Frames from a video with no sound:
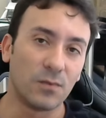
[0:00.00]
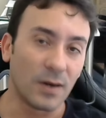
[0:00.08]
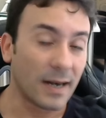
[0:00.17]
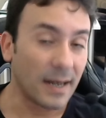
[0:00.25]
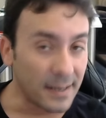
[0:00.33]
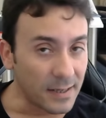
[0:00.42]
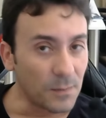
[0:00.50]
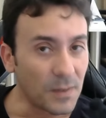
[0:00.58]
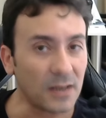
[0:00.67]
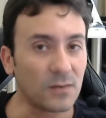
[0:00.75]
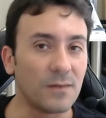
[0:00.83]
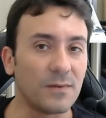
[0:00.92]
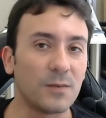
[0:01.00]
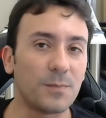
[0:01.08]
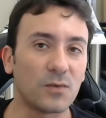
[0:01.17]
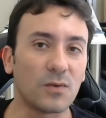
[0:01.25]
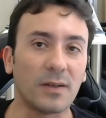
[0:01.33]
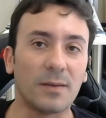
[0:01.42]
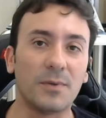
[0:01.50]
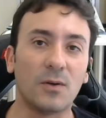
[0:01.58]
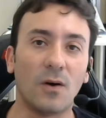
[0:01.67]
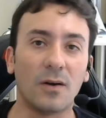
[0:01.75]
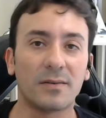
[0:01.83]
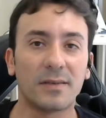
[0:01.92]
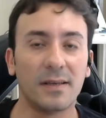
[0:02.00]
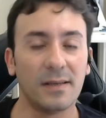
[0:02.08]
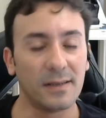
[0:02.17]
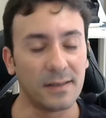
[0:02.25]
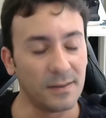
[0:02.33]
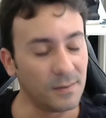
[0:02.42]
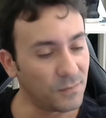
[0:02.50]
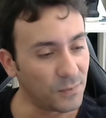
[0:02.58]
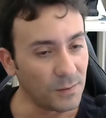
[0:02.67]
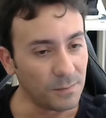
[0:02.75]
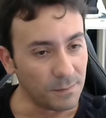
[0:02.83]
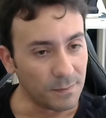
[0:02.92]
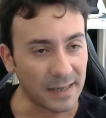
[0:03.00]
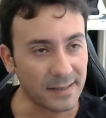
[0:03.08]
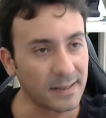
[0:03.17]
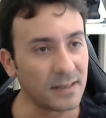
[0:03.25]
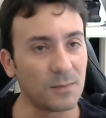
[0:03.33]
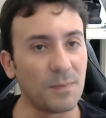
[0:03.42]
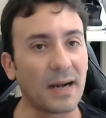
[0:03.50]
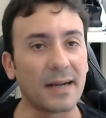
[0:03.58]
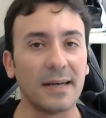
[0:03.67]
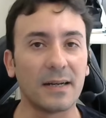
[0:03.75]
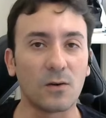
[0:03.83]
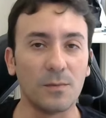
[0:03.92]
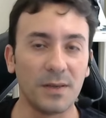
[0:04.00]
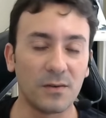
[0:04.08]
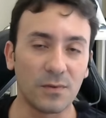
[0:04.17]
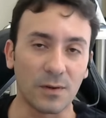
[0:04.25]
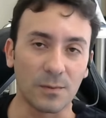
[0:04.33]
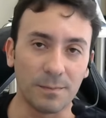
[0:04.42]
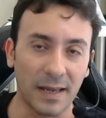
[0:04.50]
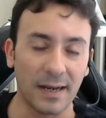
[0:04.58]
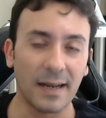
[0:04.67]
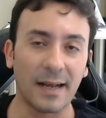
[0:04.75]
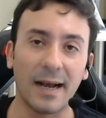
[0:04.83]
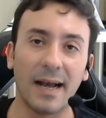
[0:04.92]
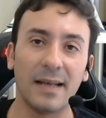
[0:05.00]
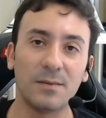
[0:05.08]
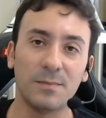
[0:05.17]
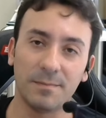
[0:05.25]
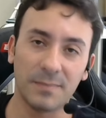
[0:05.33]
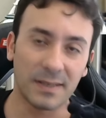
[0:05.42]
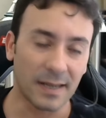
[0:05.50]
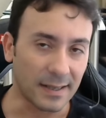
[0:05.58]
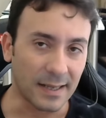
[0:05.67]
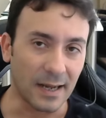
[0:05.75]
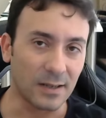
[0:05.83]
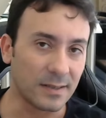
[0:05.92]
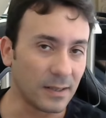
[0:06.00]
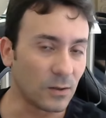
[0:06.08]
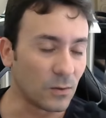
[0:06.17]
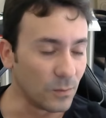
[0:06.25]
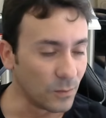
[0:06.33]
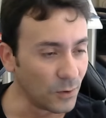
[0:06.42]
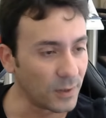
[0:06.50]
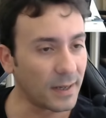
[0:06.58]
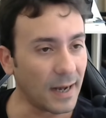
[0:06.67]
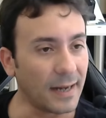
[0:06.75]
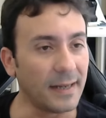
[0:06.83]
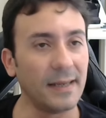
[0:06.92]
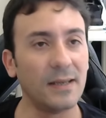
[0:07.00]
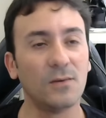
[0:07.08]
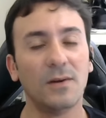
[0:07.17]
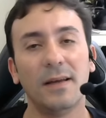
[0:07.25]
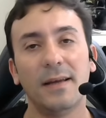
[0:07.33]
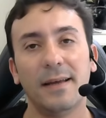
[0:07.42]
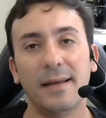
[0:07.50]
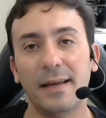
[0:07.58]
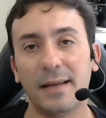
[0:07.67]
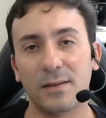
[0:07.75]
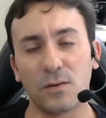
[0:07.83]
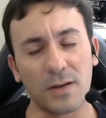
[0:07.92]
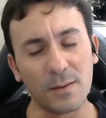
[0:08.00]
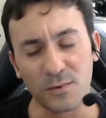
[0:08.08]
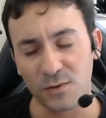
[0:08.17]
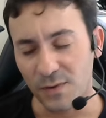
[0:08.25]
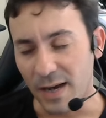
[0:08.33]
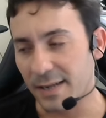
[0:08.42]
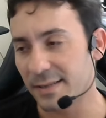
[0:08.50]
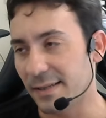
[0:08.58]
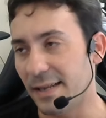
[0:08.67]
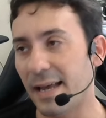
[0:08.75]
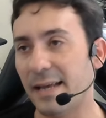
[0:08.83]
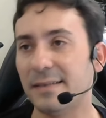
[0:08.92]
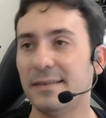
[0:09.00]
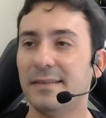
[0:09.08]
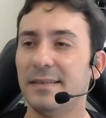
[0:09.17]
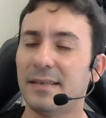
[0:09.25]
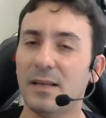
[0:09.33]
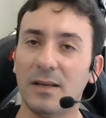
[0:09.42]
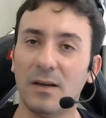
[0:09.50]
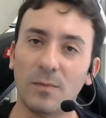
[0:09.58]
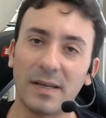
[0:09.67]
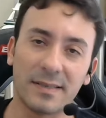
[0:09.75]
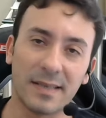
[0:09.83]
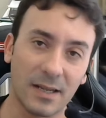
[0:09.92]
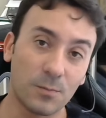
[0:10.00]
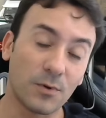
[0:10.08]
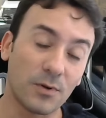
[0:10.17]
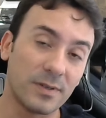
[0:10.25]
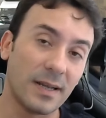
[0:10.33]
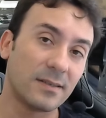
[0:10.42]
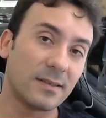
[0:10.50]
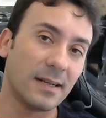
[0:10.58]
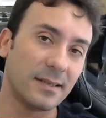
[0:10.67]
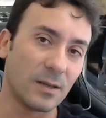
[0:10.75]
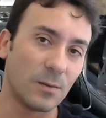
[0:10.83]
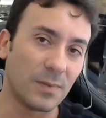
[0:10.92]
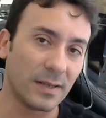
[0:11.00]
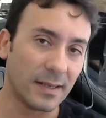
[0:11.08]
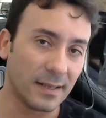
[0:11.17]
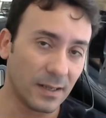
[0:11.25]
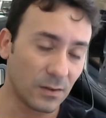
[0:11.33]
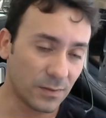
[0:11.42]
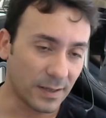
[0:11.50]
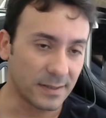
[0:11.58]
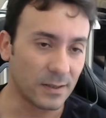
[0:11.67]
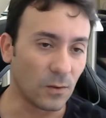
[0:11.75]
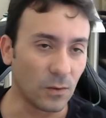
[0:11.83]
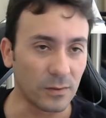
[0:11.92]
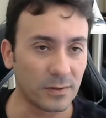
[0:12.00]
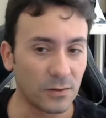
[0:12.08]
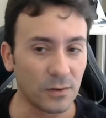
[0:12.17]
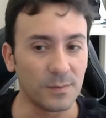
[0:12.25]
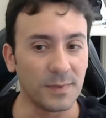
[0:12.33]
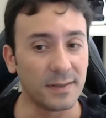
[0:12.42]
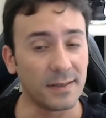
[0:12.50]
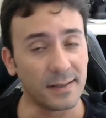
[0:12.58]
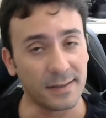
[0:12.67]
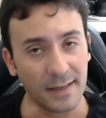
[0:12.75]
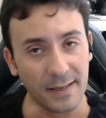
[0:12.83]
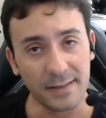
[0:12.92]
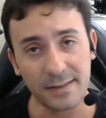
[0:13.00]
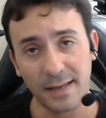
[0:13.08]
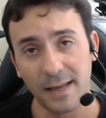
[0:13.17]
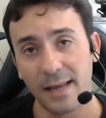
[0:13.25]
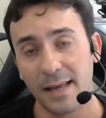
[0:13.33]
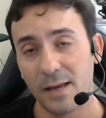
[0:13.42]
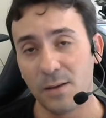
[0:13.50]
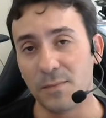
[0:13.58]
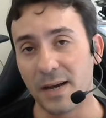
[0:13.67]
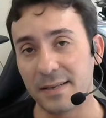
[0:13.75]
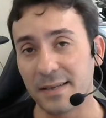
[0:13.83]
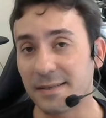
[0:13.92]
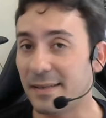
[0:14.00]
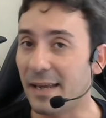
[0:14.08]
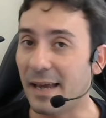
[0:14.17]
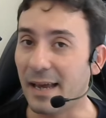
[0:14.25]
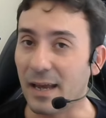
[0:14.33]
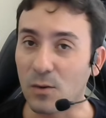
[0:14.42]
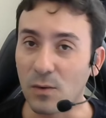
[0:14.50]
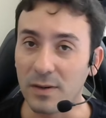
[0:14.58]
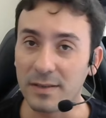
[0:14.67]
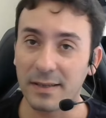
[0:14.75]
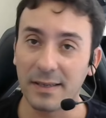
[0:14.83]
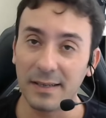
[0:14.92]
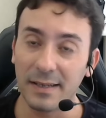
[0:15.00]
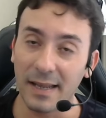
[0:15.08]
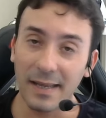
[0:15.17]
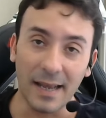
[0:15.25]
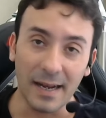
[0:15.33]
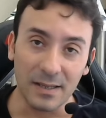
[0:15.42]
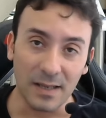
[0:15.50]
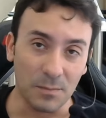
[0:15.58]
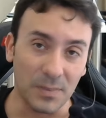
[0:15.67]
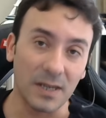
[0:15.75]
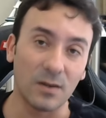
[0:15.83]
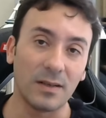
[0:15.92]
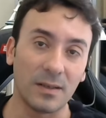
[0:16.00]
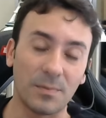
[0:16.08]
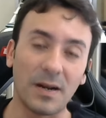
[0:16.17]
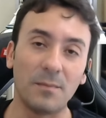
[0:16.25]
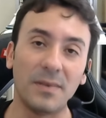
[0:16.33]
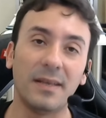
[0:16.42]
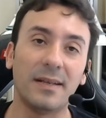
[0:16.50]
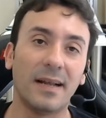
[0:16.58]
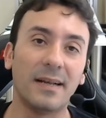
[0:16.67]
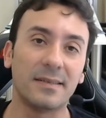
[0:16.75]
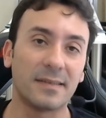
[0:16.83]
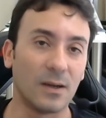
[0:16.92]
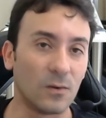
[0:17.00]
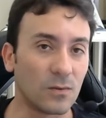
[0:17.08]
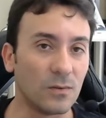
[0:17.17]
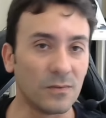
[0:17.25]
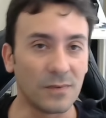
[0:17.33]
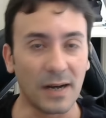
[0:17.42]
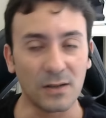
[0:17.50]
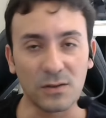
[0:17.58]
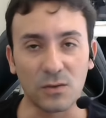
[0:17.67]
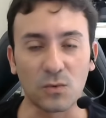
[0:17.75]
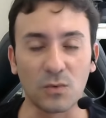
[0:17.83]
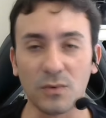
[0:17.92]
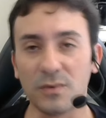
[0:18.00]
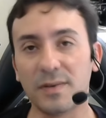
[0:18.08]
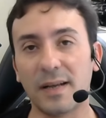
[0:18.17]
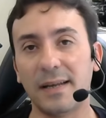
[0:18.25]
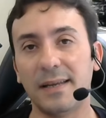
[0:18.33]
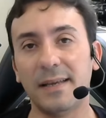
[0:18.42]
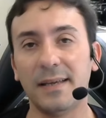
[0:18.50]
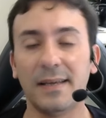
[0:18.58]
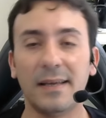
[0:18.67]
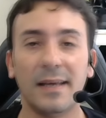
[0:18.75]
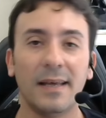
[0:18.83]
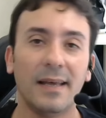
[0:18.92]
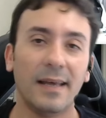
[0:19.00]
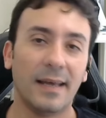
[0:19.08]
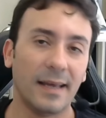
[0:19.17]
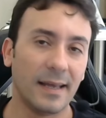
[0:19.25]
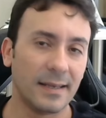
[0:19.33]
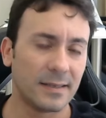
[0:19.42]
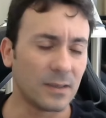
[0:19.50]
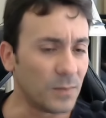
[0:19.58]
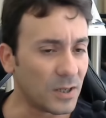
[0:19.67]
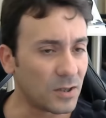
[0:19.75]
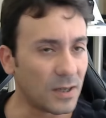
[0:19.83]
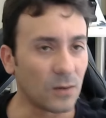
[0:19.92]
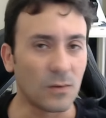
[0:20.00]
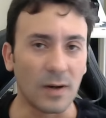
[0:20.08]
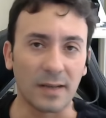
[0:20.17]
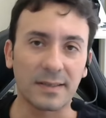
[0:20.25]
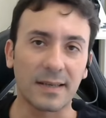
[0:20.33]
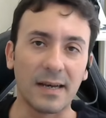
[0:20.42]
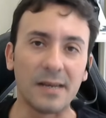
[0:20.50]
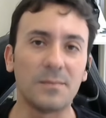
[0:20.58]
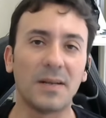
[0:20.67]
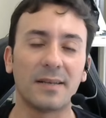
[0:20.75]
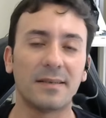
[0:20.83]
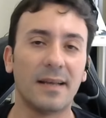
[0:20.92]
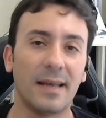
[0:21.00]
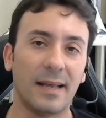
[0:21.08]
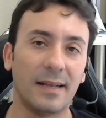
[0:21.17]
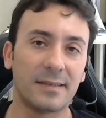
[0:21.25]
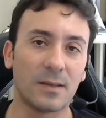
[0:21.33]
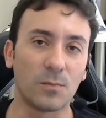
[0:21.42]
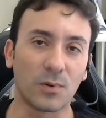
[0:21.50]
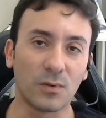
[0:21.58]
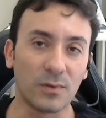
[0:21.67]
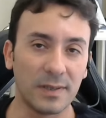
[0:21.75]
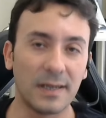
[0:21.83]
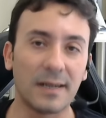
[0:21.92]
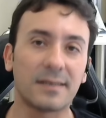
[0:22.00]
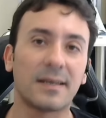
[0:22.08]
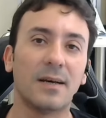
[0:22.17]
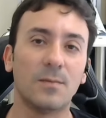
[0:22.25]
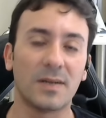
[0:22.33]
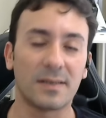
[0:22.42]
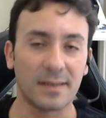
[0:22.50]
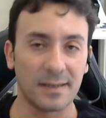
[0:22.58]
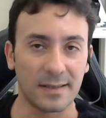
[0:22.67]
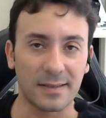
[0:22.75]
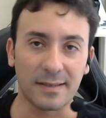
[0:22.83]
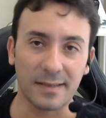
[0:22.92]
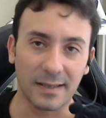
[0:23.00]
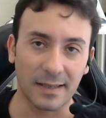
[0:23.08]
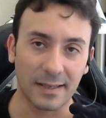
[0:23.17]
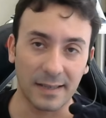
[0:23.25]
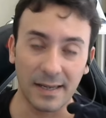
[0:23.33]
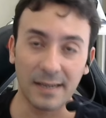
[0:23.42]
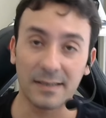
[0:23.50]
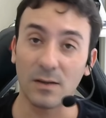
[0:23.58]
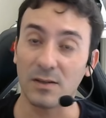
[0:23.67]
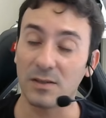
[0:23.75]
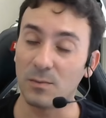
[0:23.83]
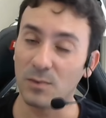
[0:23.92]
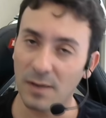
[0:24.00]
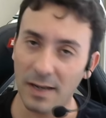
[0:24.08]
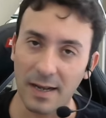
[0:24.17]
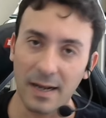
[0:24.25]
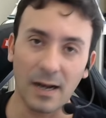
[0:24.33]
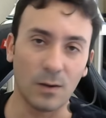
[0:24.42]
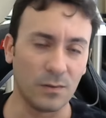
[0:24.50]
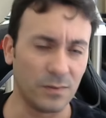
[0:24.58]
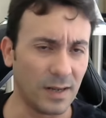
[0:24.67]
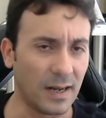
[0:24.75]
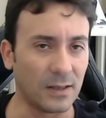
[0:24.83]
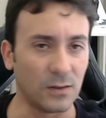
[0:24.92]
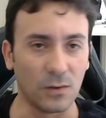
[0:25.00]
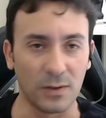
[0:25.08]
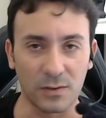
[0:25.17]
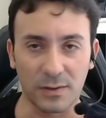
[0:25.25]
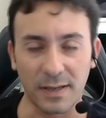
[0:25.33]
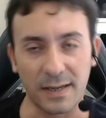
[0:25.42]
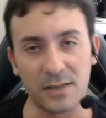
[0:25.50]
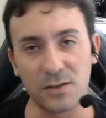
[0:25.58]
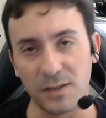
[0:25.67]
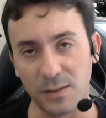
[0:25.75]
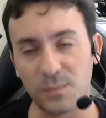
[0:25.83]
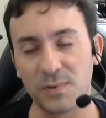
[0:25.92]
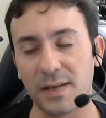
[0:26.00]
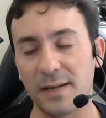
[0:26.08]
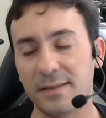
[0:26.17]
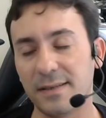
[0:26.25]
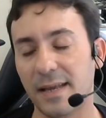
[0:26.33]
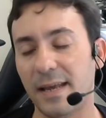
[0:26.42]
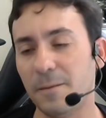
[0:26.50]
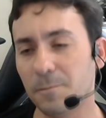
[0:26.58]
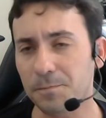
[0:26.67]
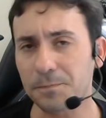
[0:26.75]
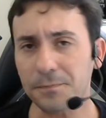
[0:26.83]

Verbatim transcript: Vou agradecer mais uma vez o pessoal da Binox, que, que foi bastante bacana comigo, foram bem legais, me trataram assim com muito carinho. É, trocamos várias ideias, existem uma série de projetos que eles estão pretendendo fazer ao longo de 2016, mas assim, é, é coisa que nem eles abriram ainda para mim, né? Eles estão com vários estudos ali, é, estão mexendo com as câmeras, né? Eles estão produzindo as câmeras 360 deles, que eu achei muito legal. Eu vi lá dois ou três tipos que eles têm.